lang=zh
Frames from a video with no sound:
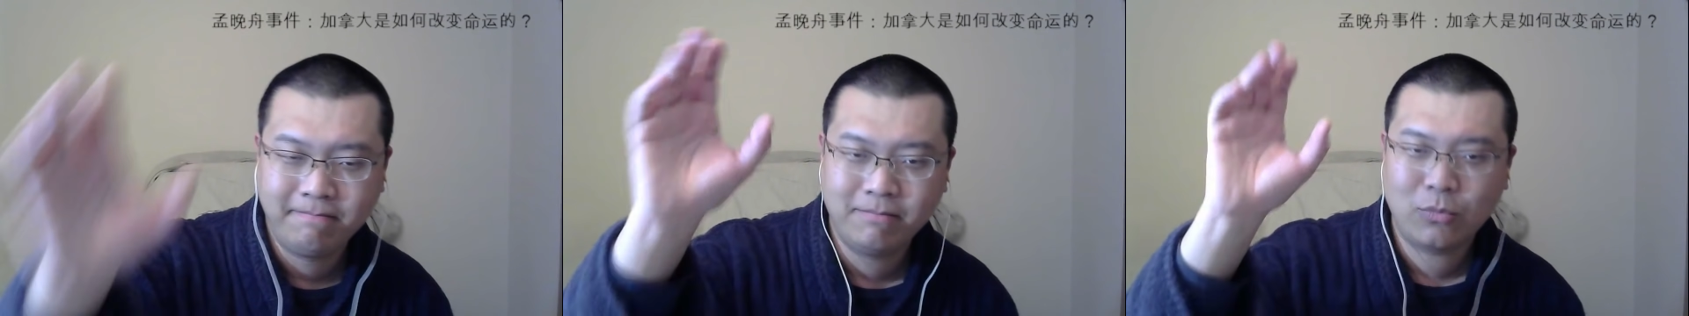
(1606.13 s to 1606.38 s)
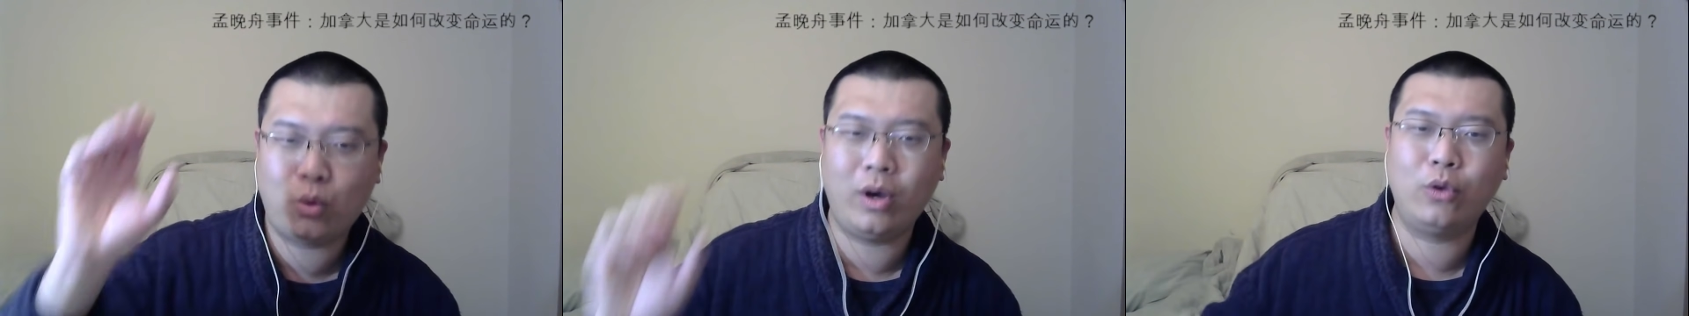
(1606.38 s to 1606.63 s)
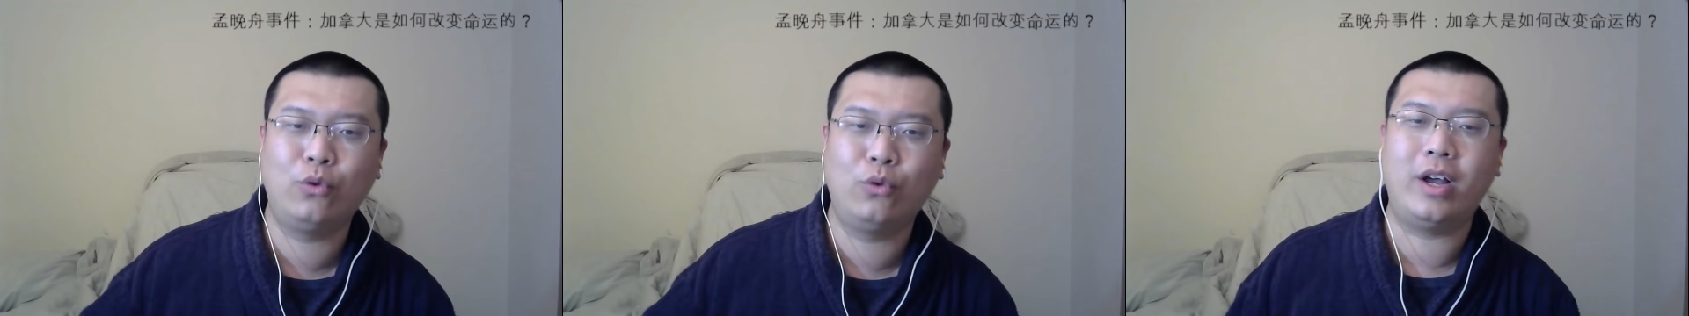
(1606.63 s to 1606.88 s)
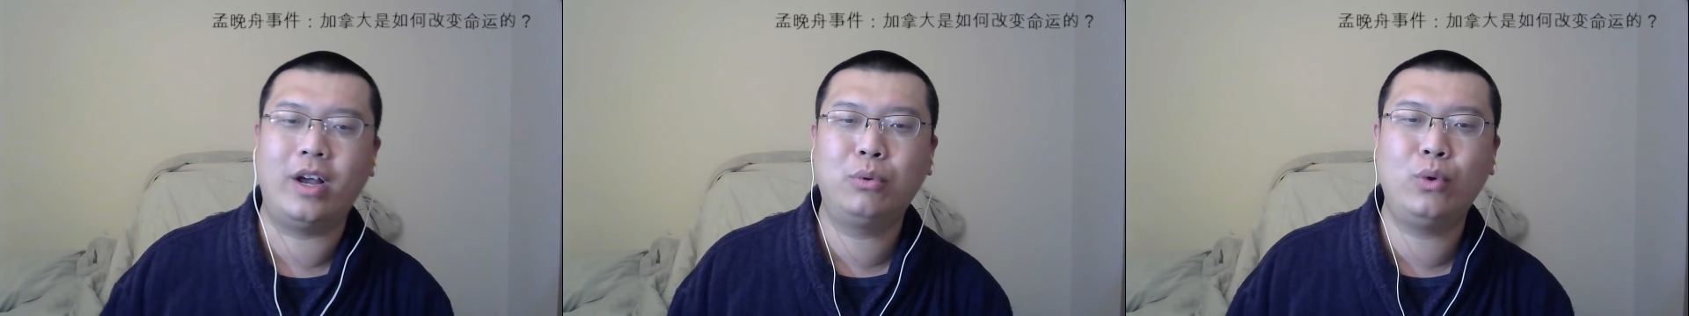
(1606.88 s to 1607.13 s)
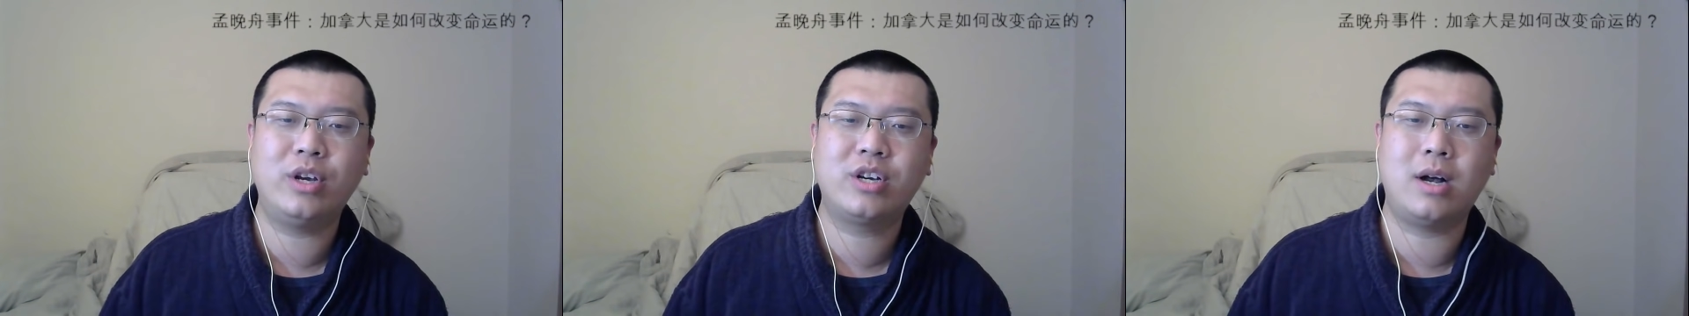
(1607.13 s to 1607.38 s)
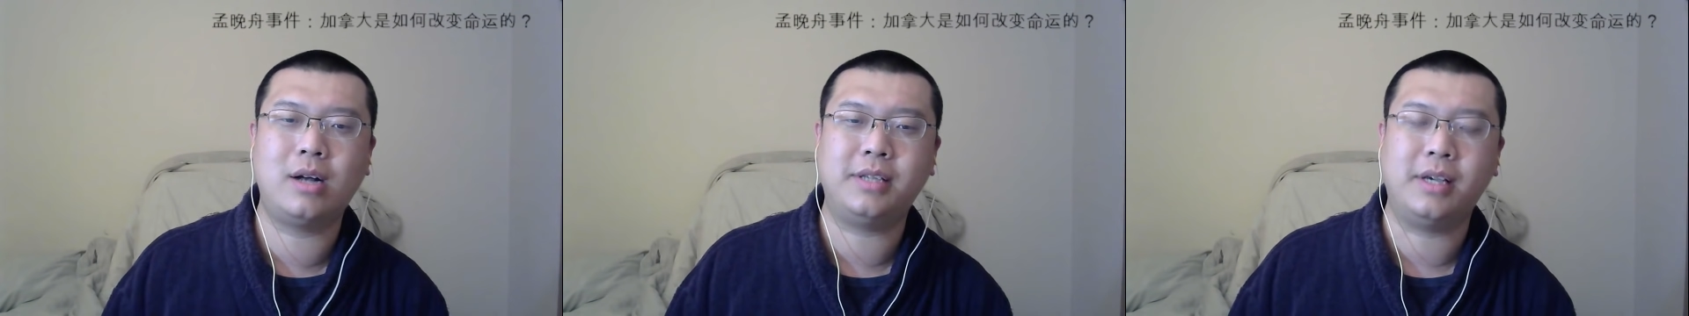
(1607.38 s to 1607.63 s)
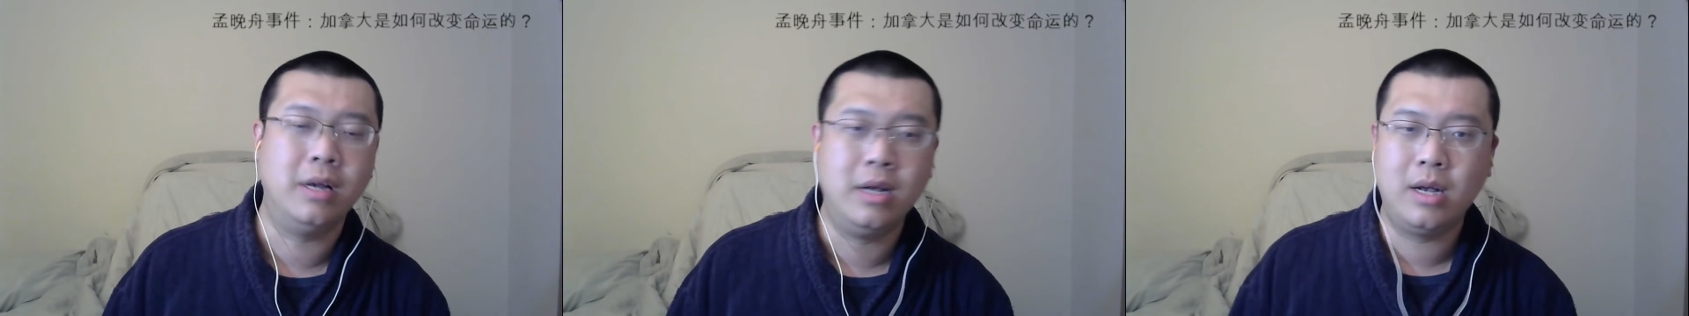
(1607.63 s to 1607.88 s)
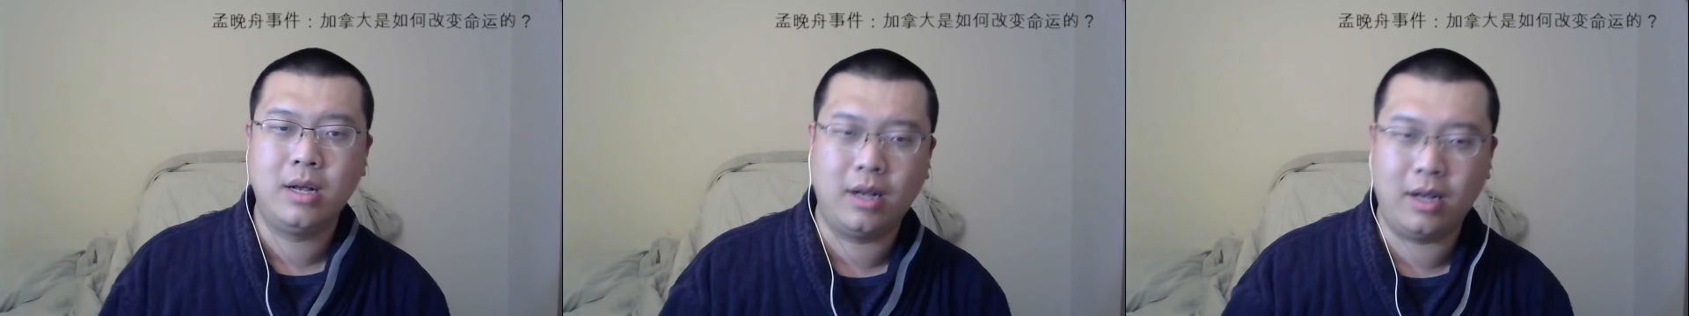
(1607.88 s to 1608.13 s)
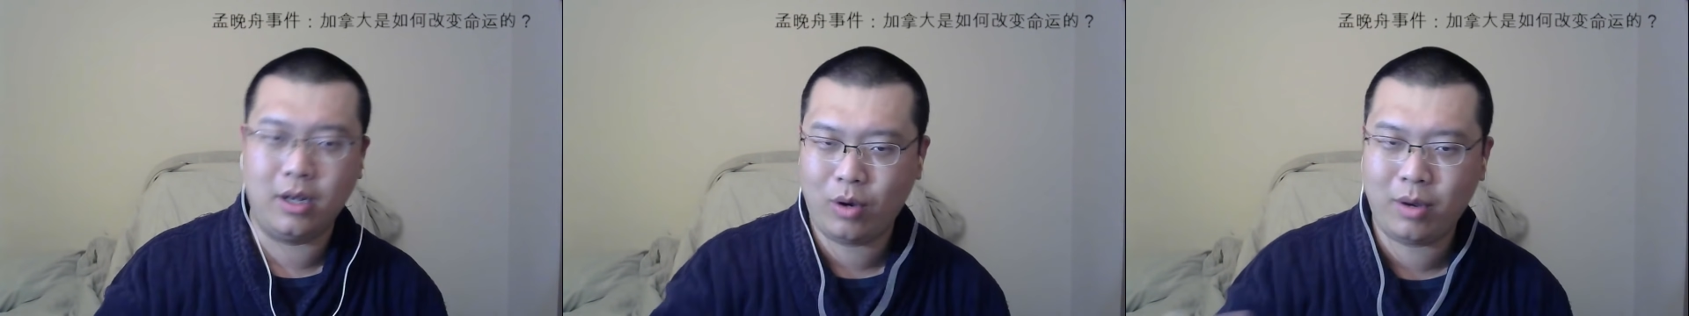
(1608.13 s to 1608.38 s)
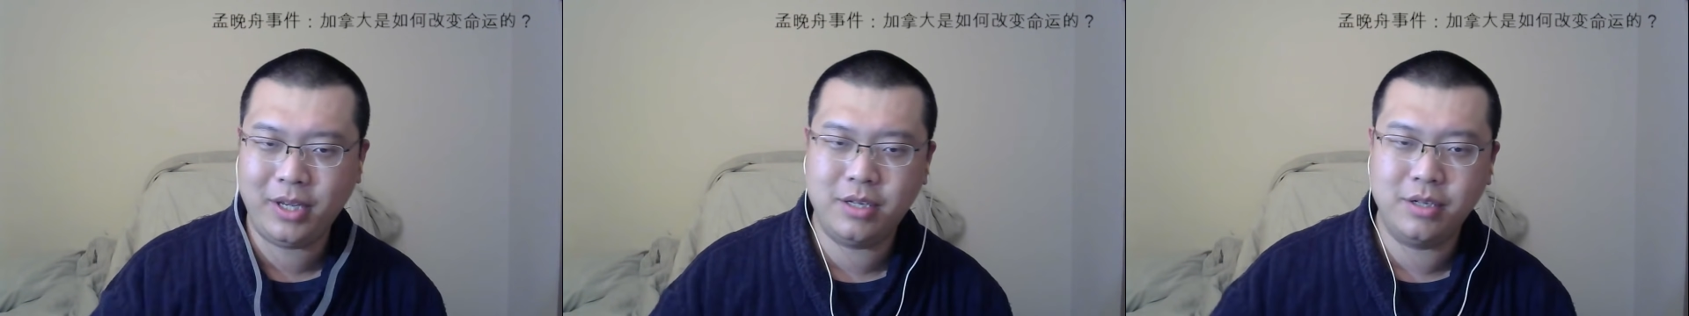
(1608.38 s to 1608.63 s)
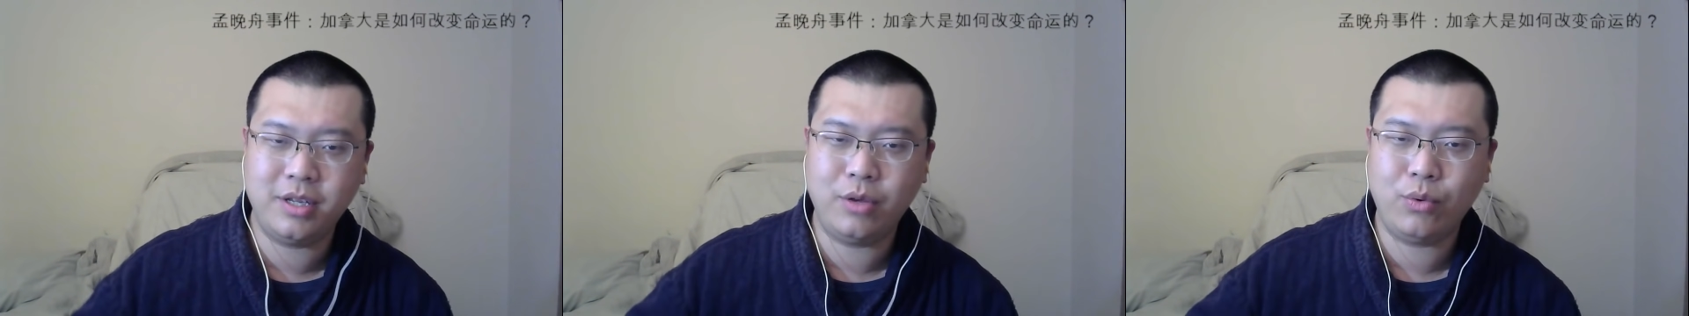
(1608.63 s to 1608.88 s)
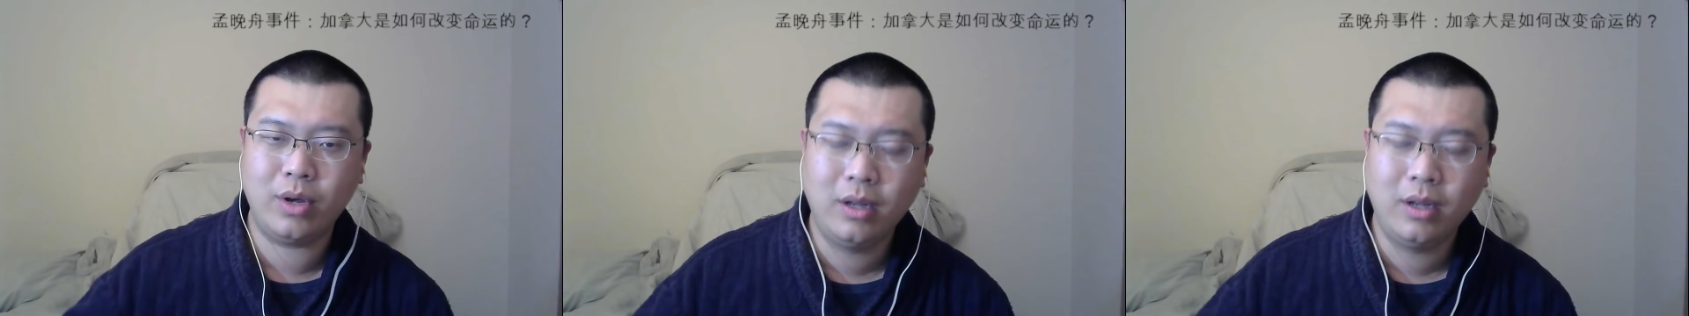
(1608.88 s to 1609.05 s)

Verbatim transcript: 快速反应部队上去，很快把疫情解决了。